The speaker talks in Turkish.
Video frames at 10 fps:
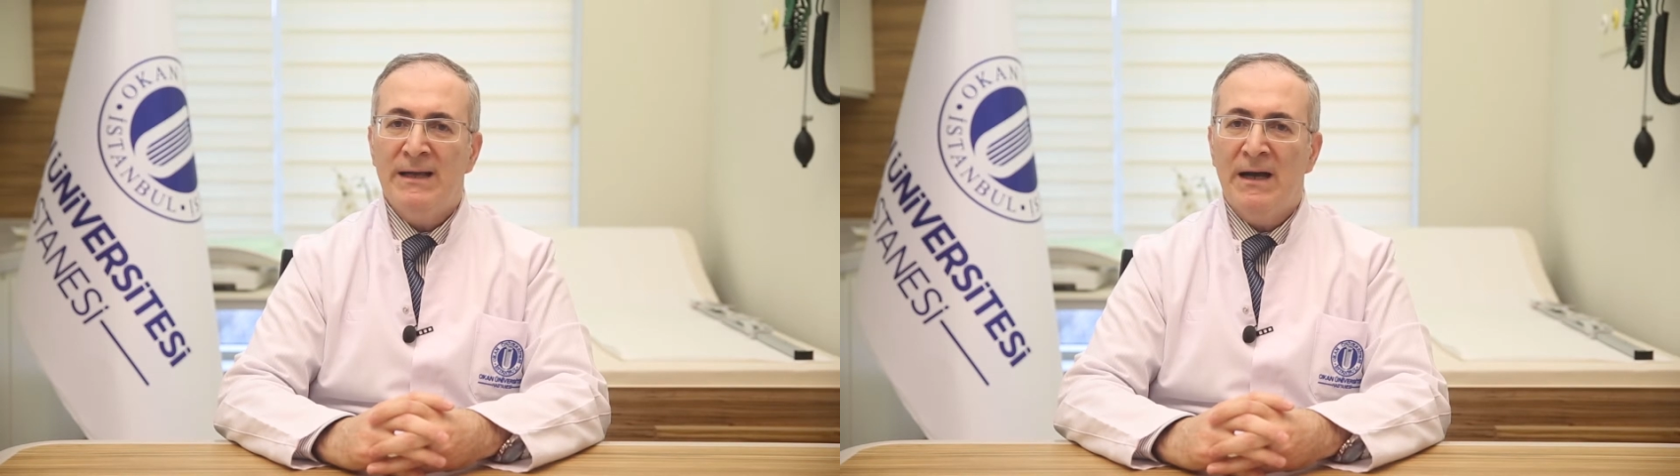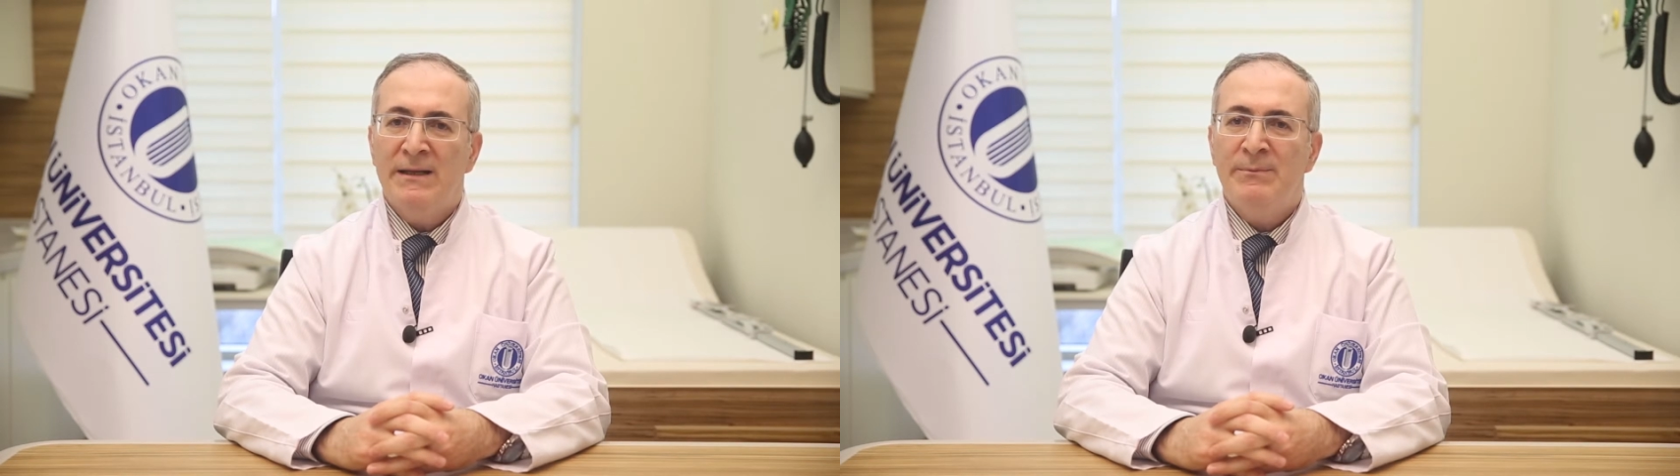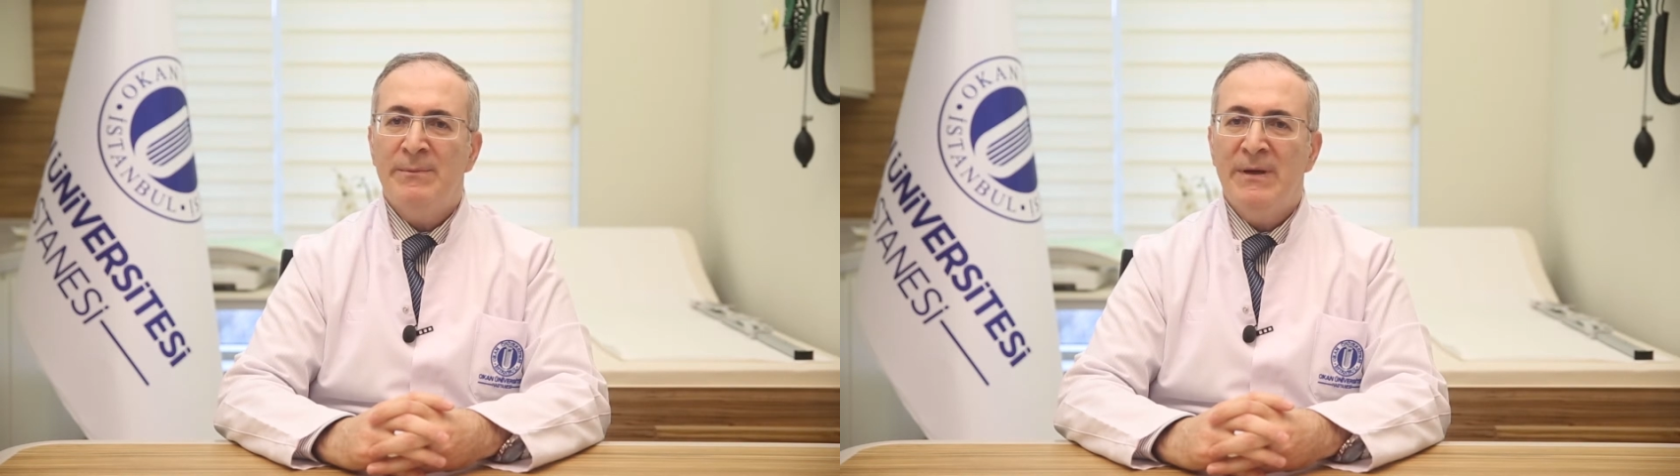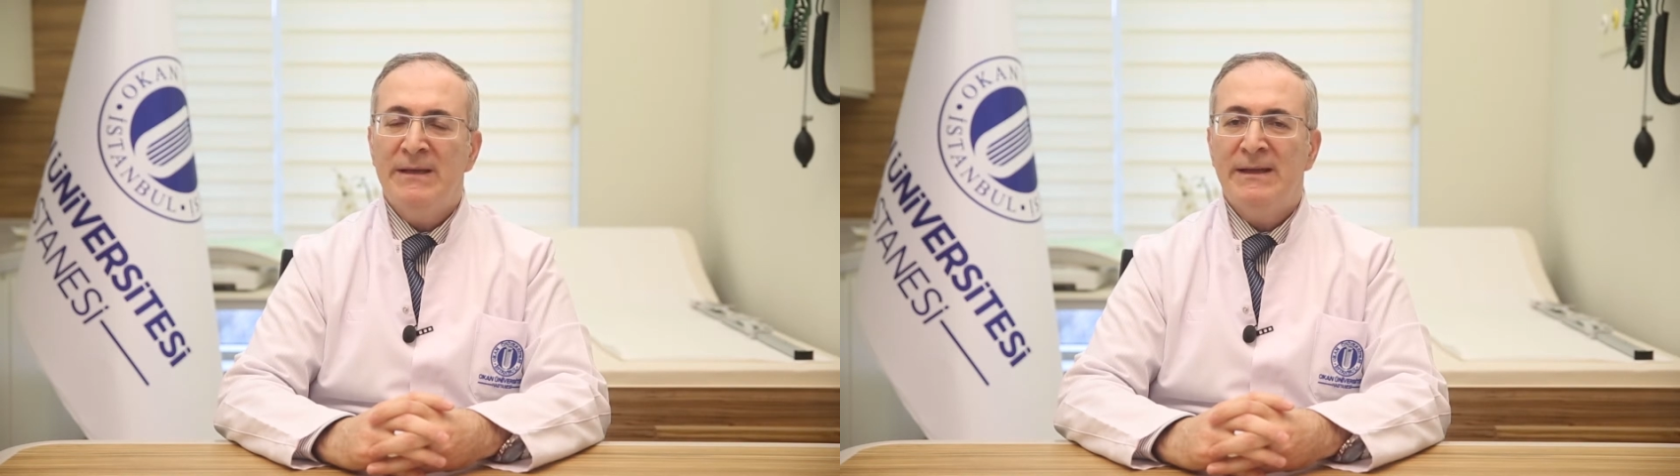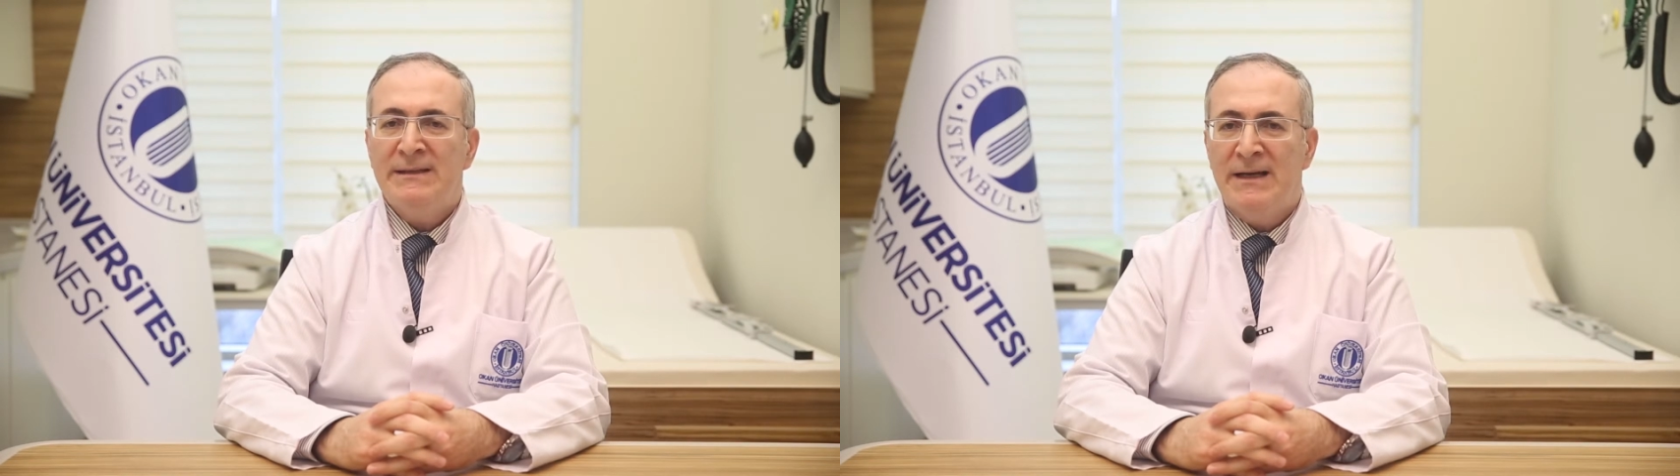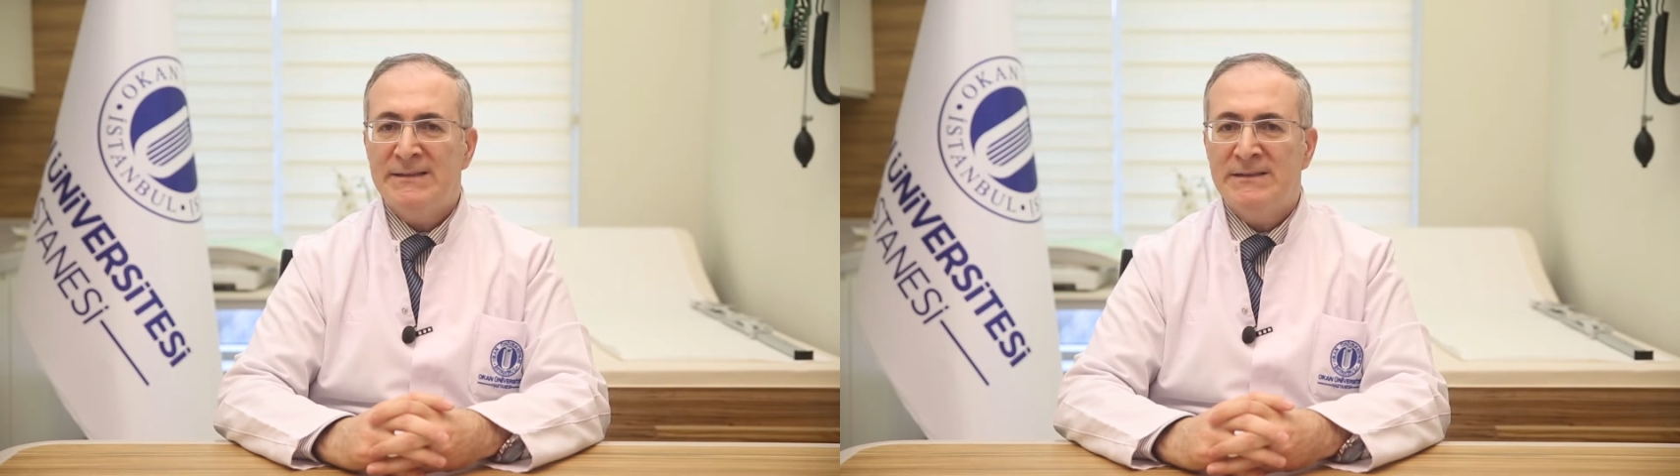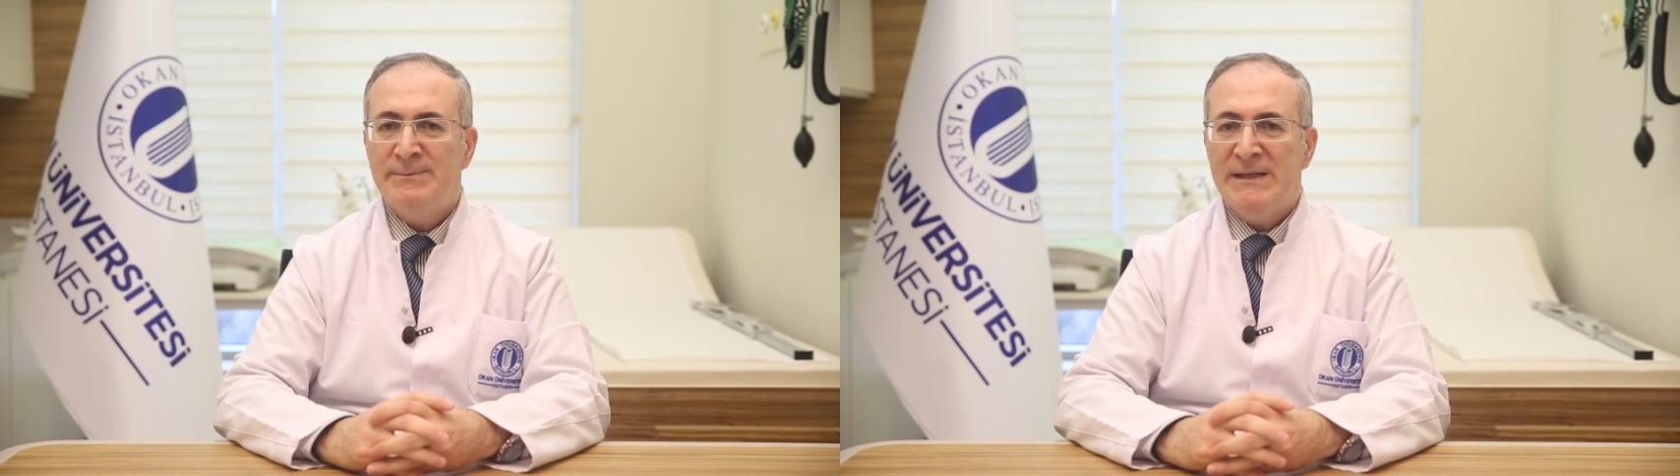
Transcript: yani bebeğin yetersiz